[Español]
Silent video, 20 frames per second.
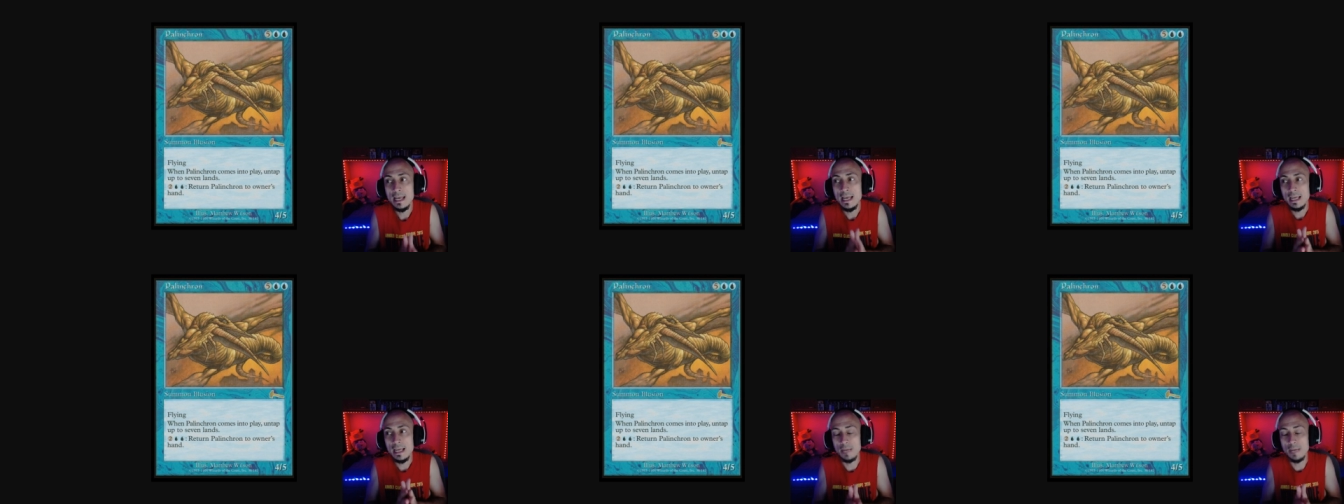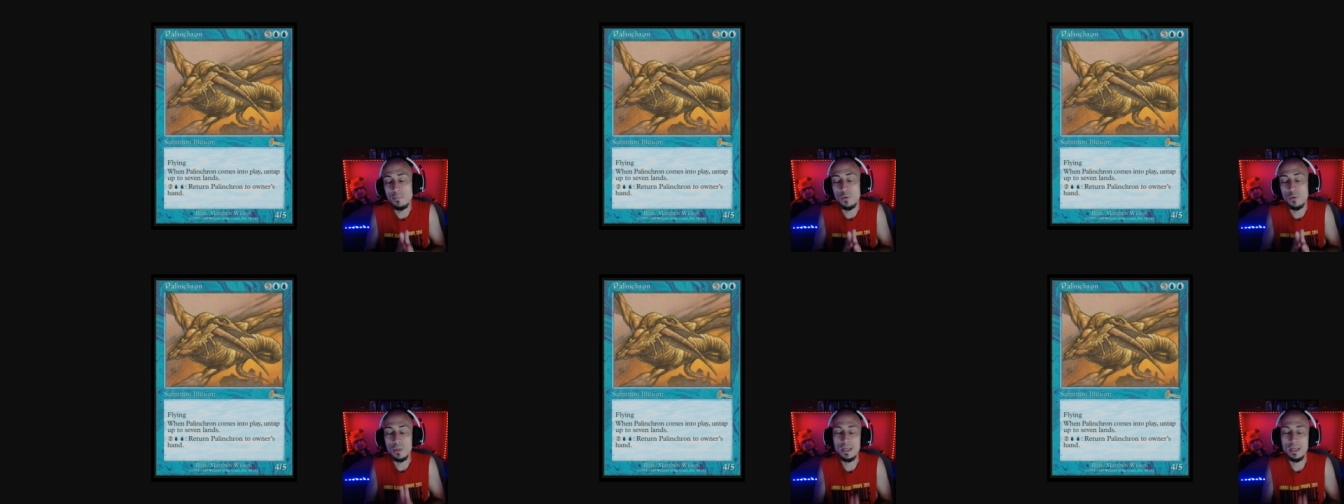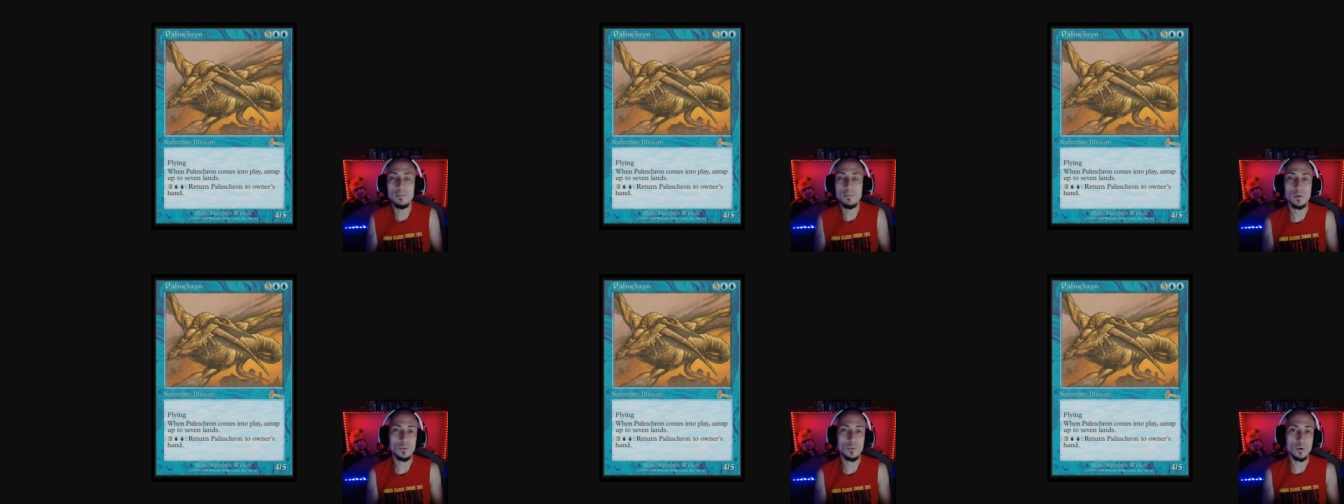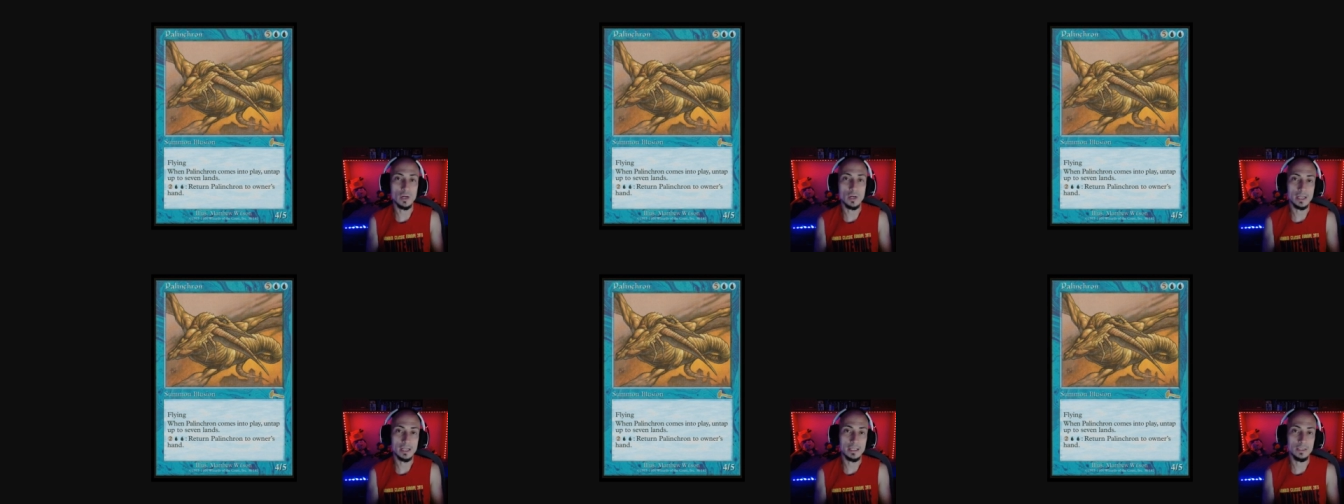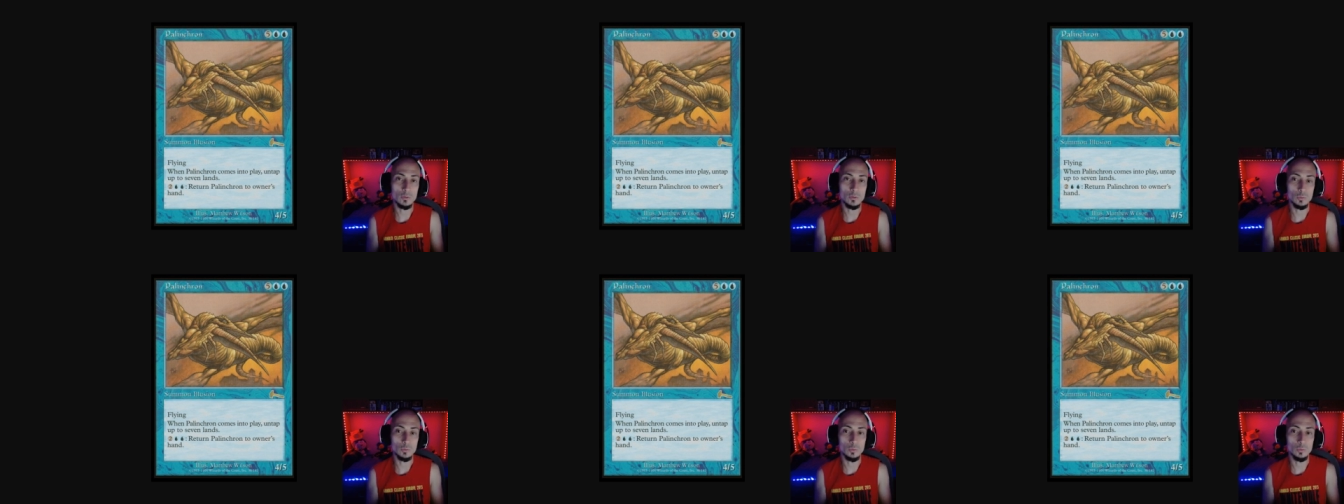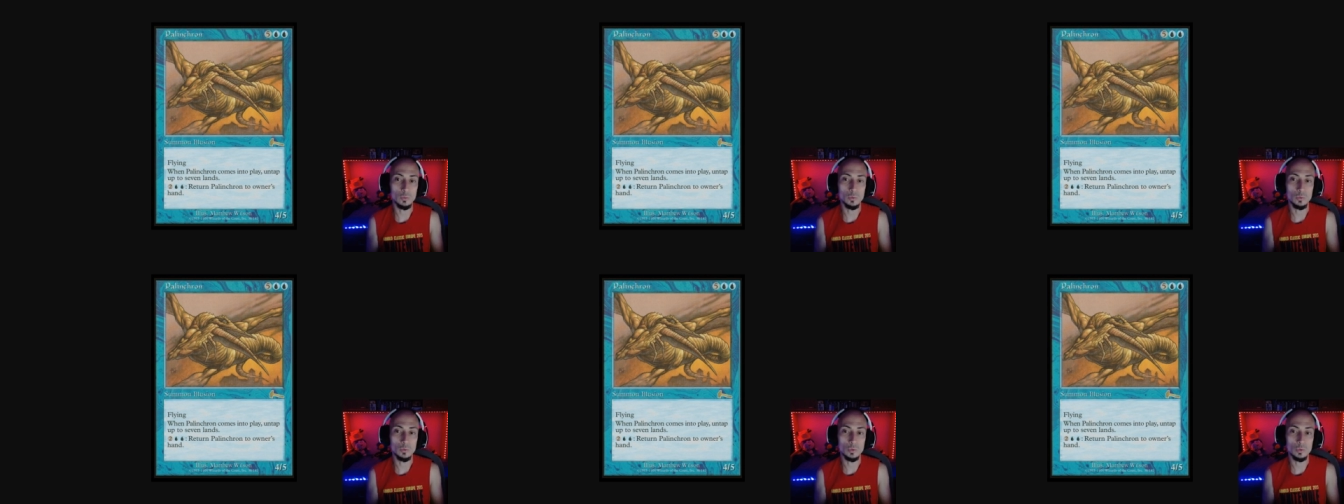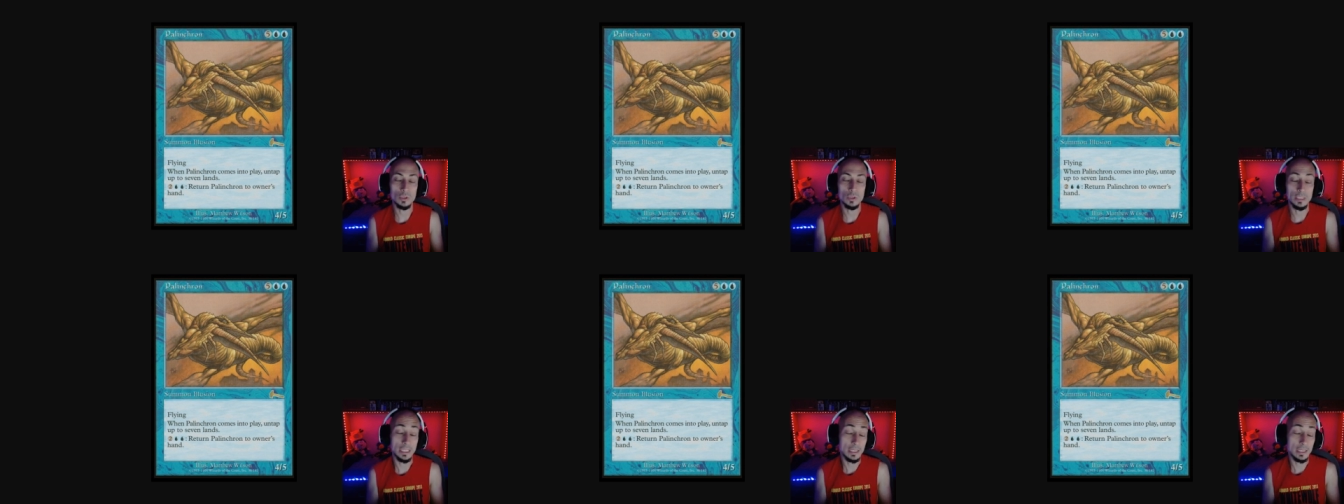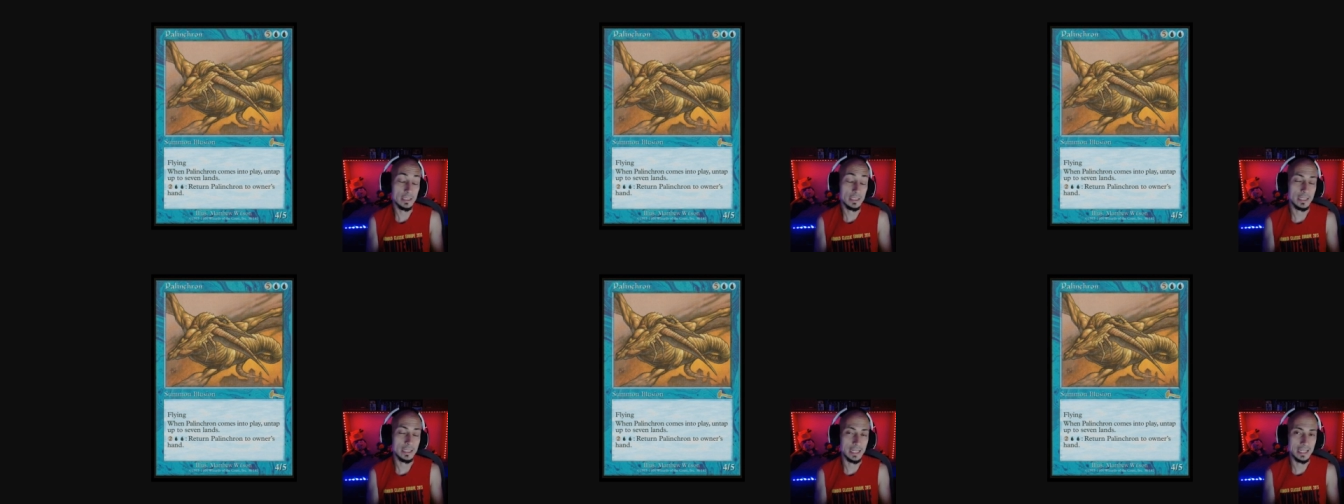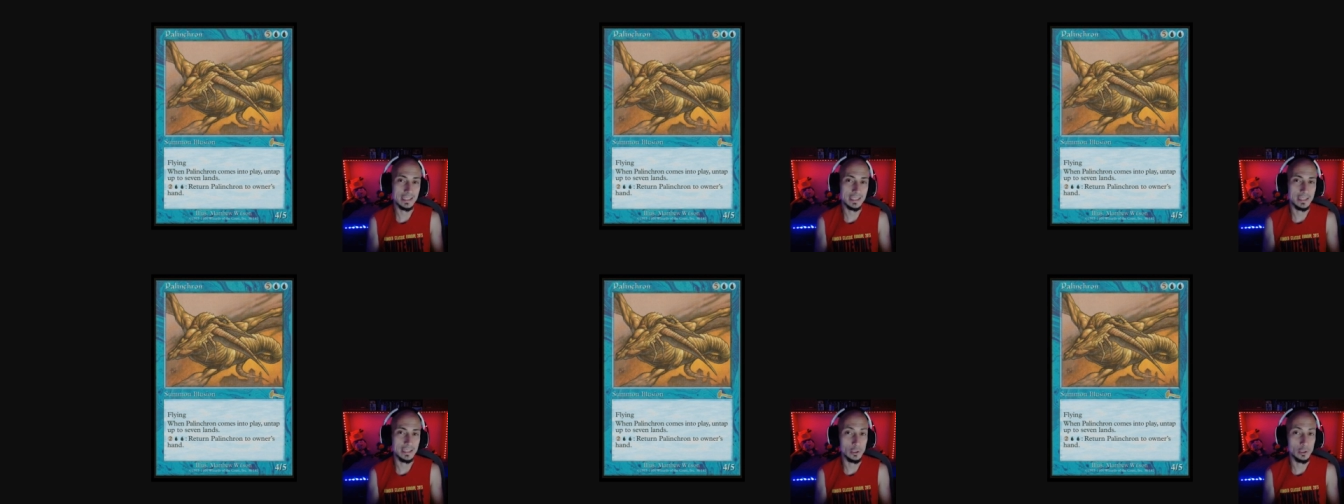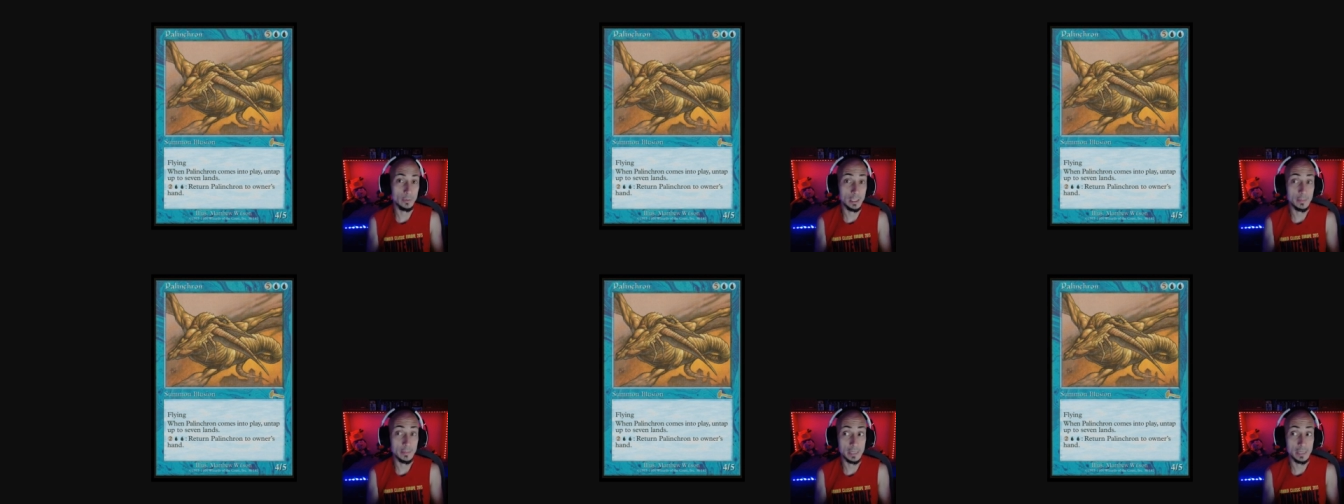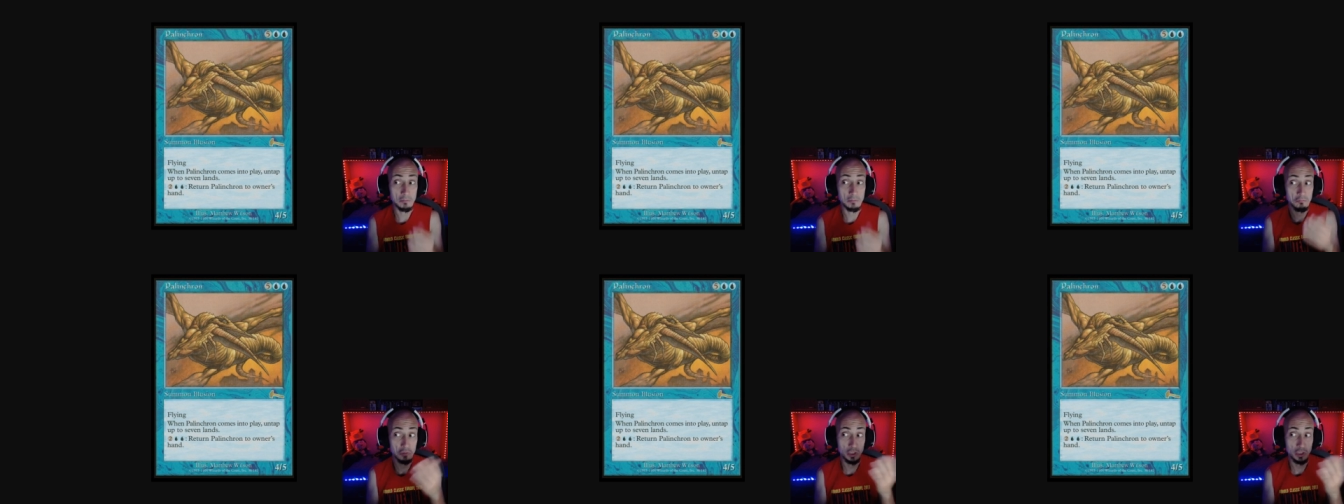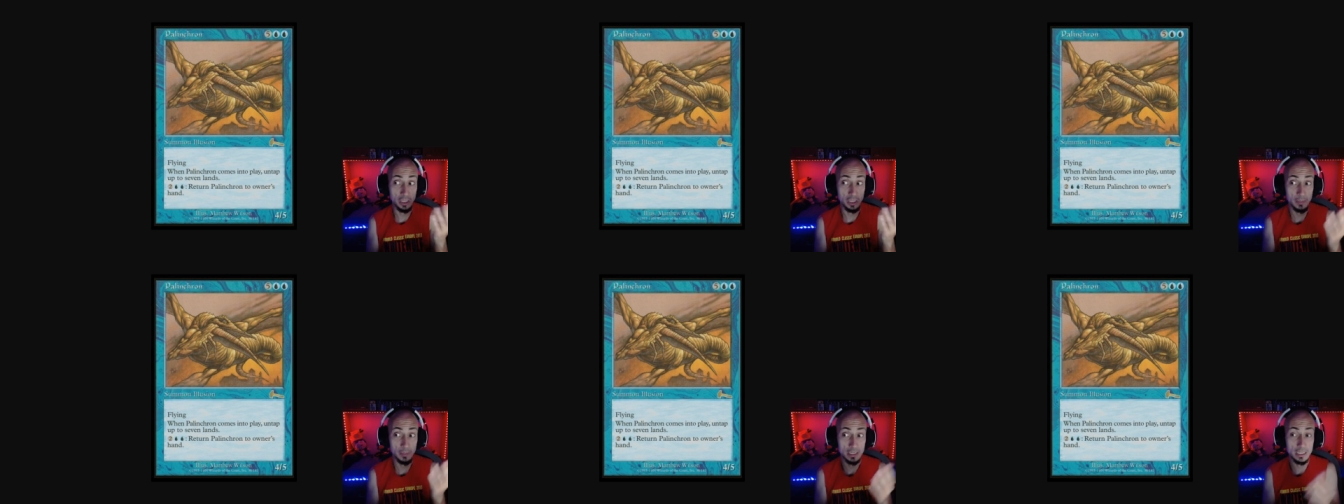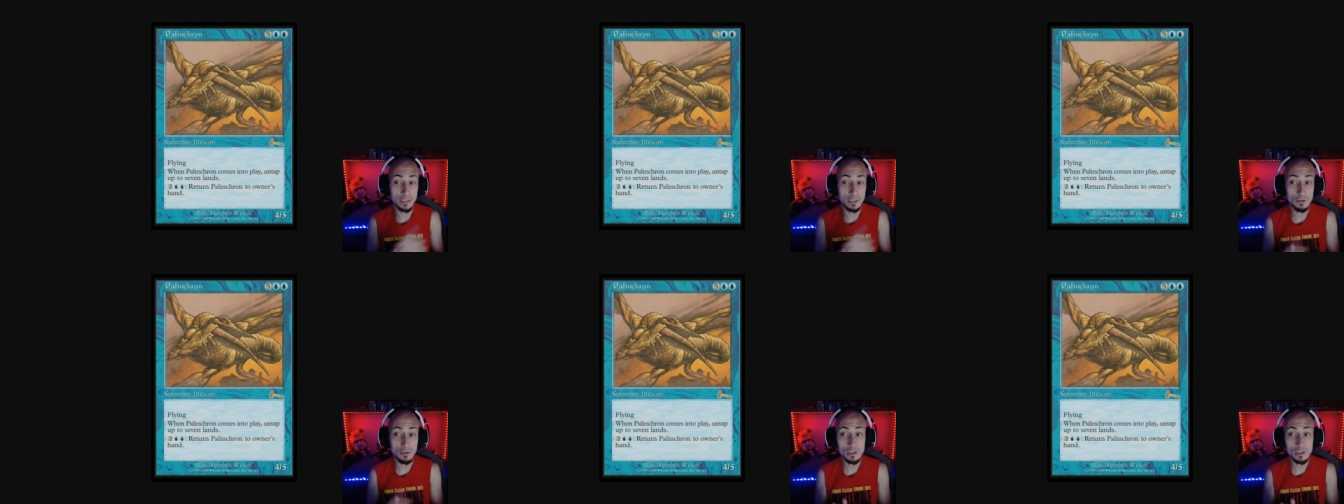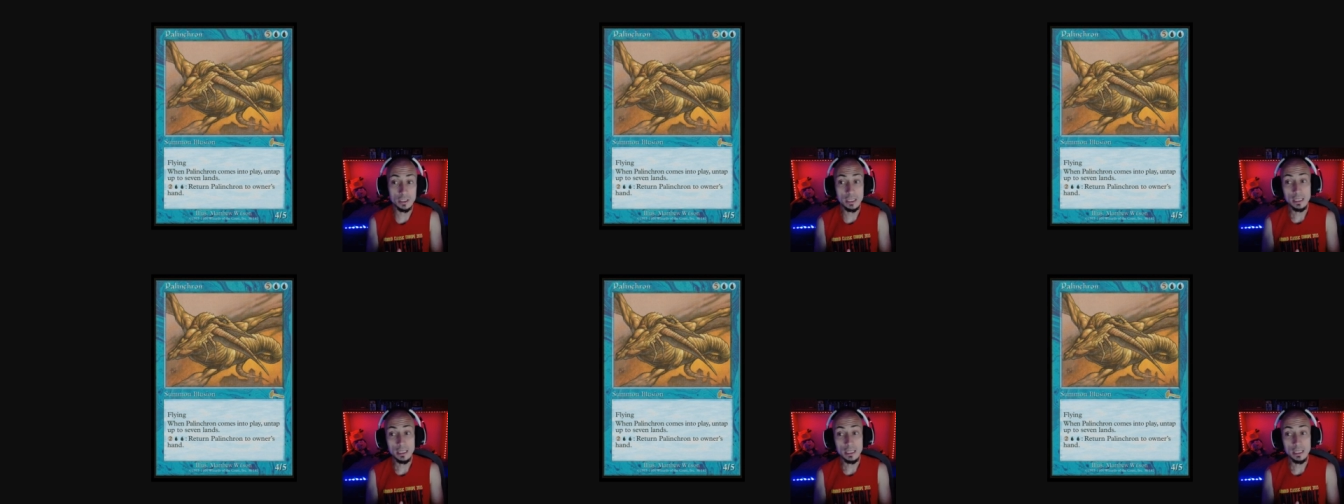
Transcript: que podían provocar que tus tierras generasen el doble de mana. Sin ir más lejos,